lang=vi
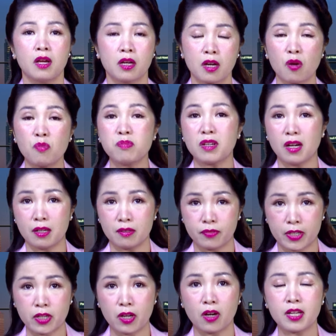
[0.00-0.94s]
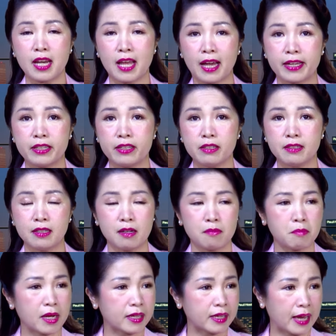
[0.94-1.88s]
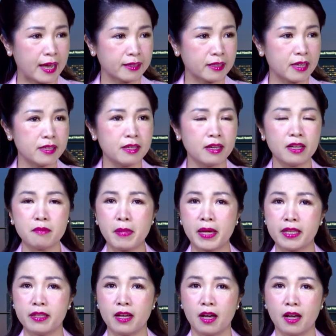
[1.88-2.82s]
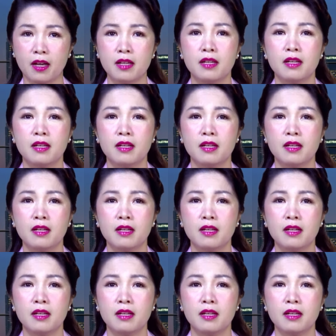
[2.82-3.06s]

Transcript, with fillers: không cần phải nói lại nữa mà cả thế giới bây giờ